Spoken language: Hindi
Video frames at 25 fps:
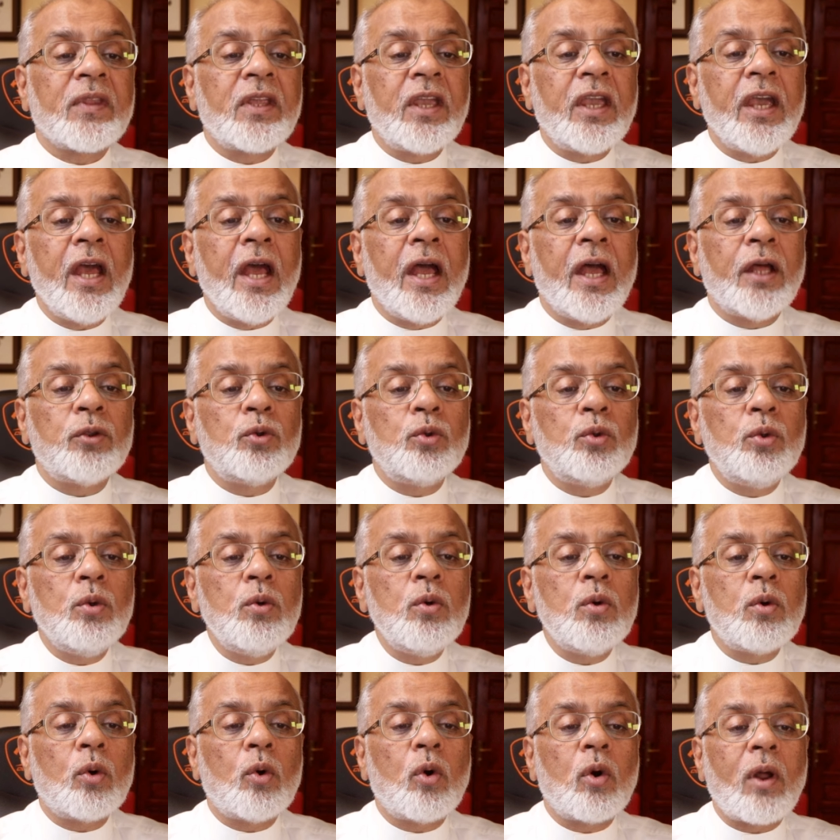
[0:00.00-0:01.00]
कि
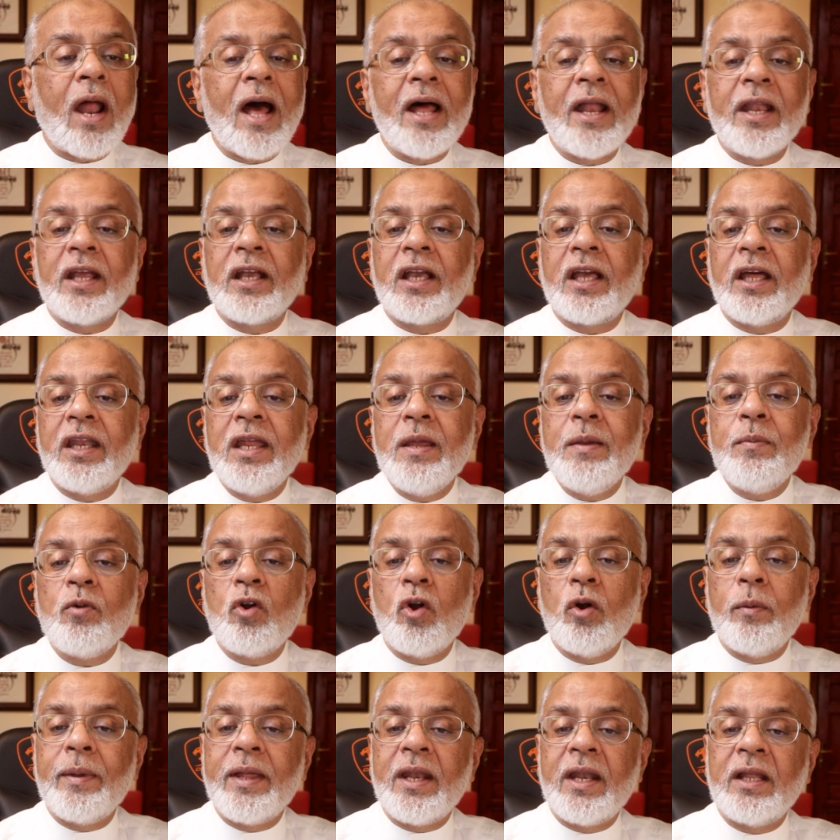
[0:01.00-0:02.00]
तू कुरान करीम
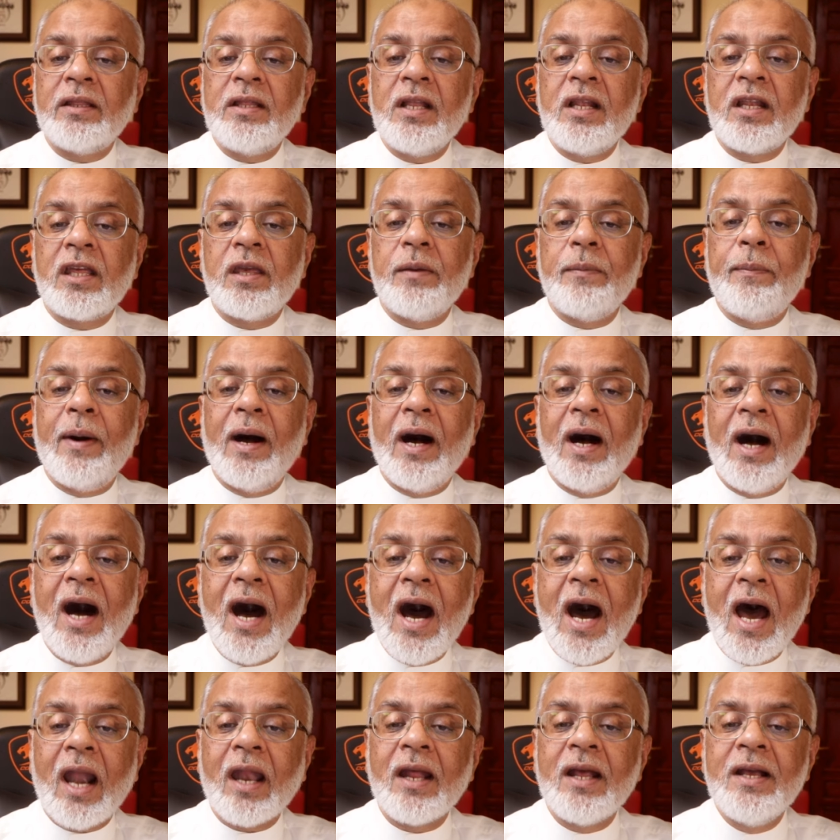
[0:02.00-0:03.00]
को मेरे दिल की
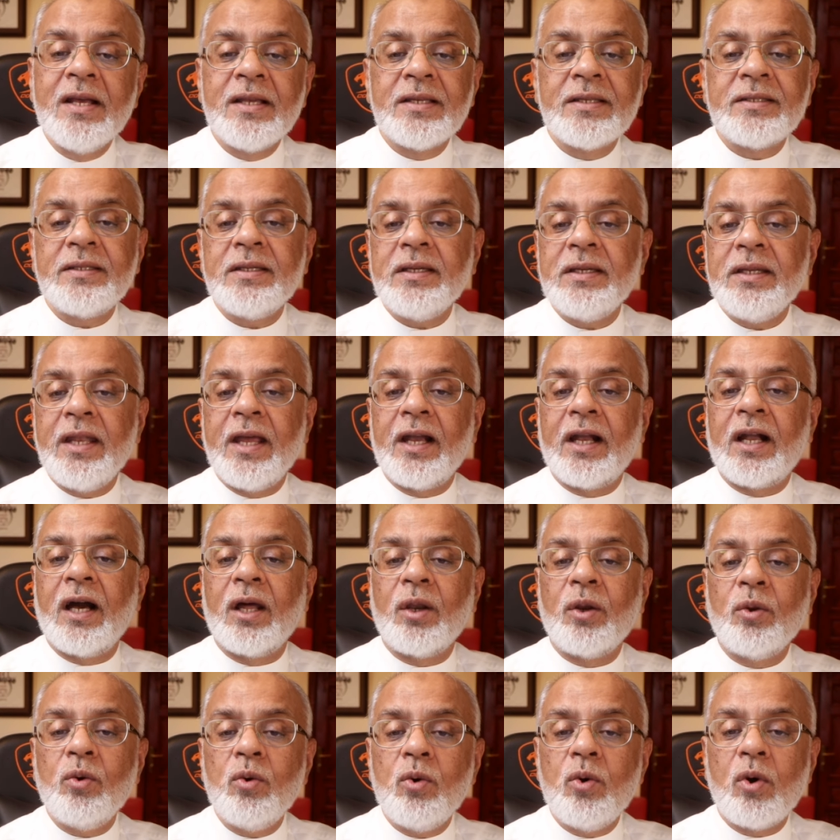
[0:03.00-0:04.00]
बहार सीने
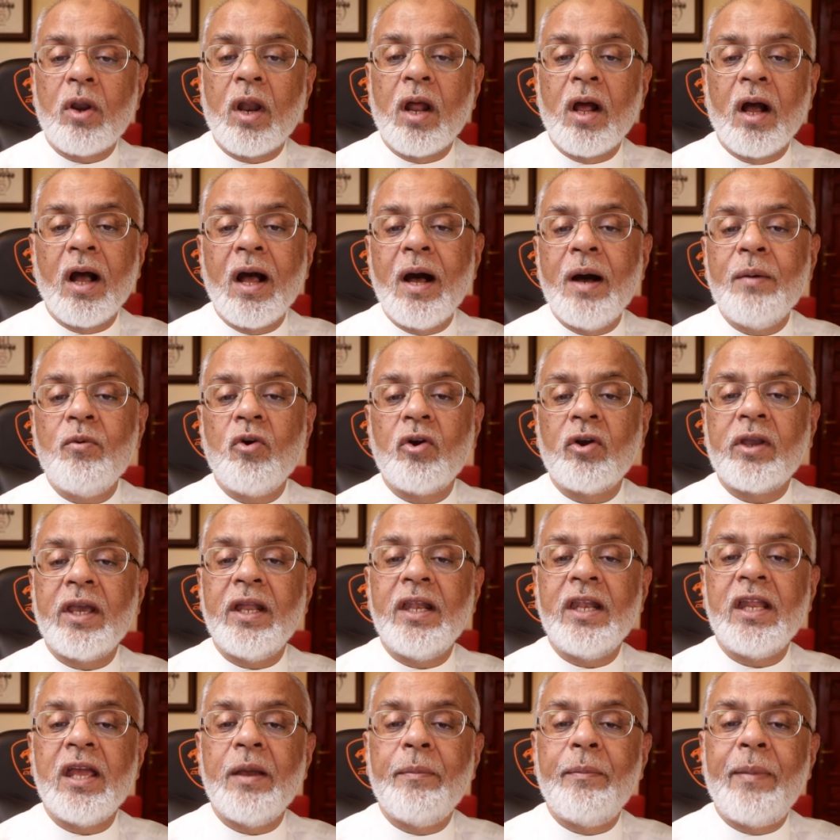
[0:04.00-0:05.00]
का नूर गमों
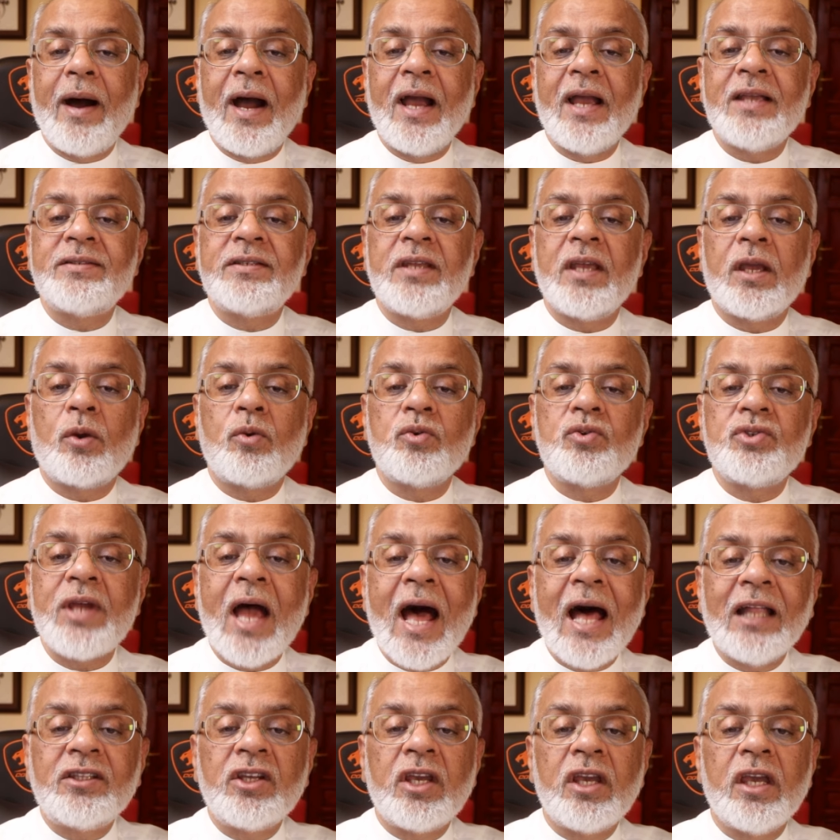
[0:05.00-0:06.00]
के लिए बायस
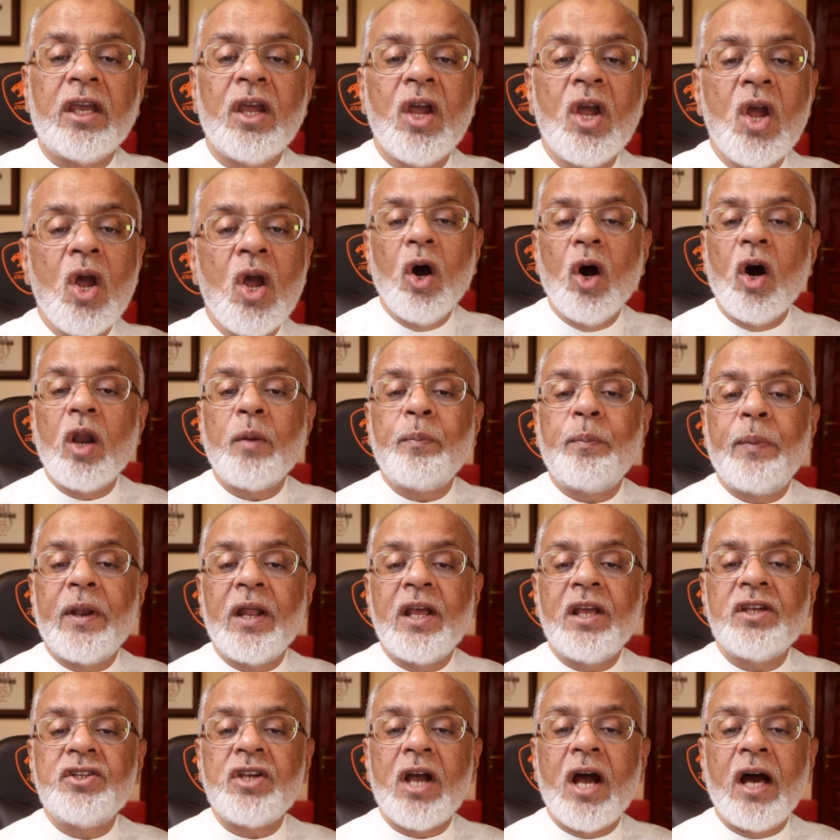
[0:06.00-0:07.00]
कुशादगी और
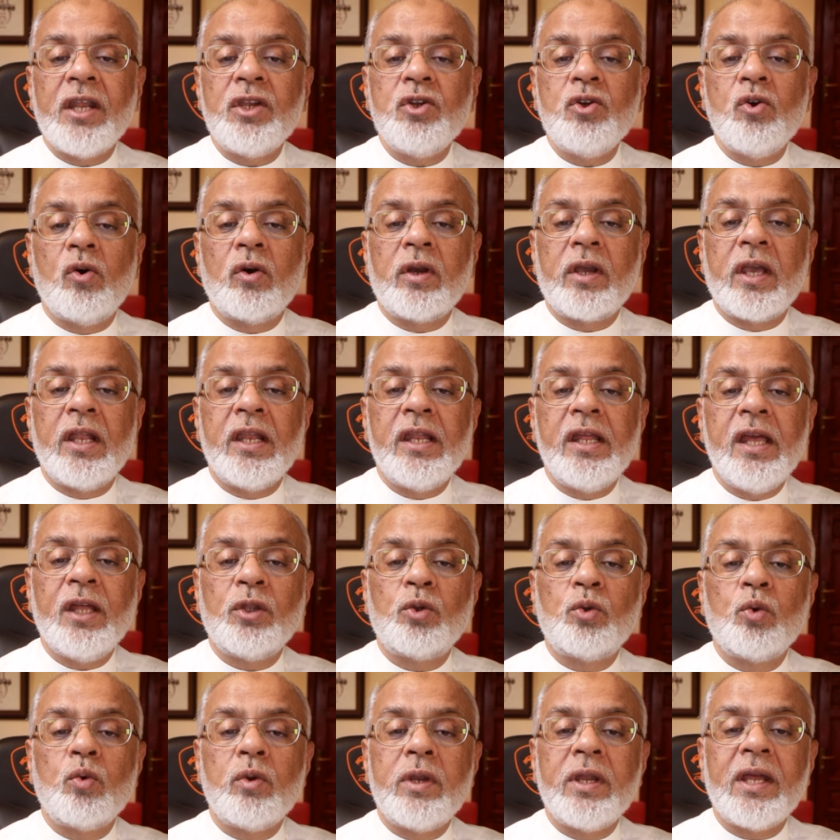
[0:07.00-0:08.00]
परेशानियों के लिए
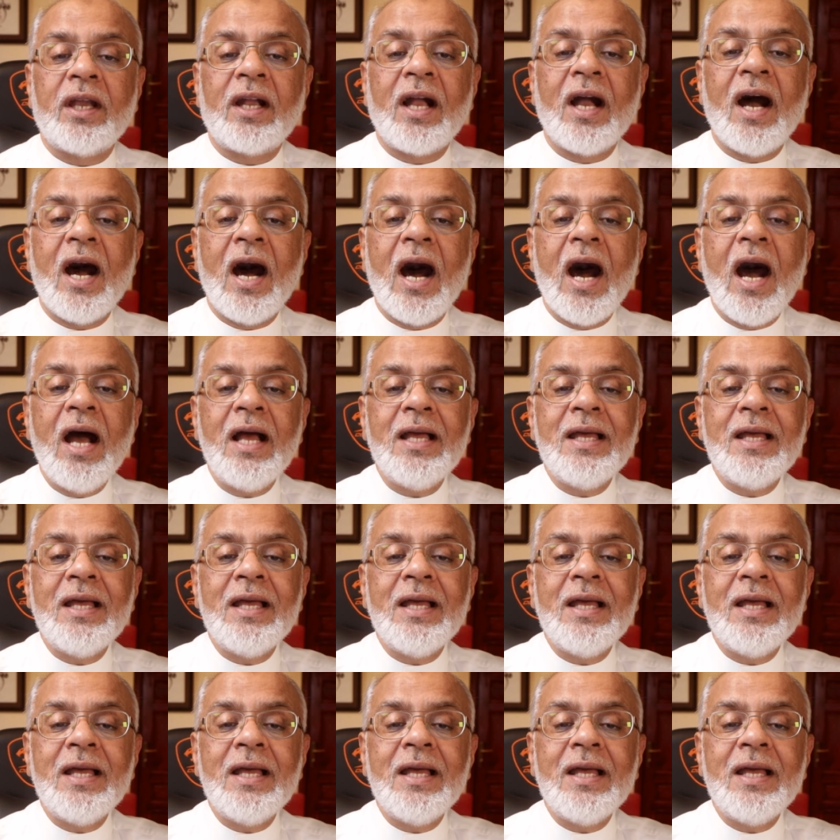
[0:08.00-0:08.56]
दूरी का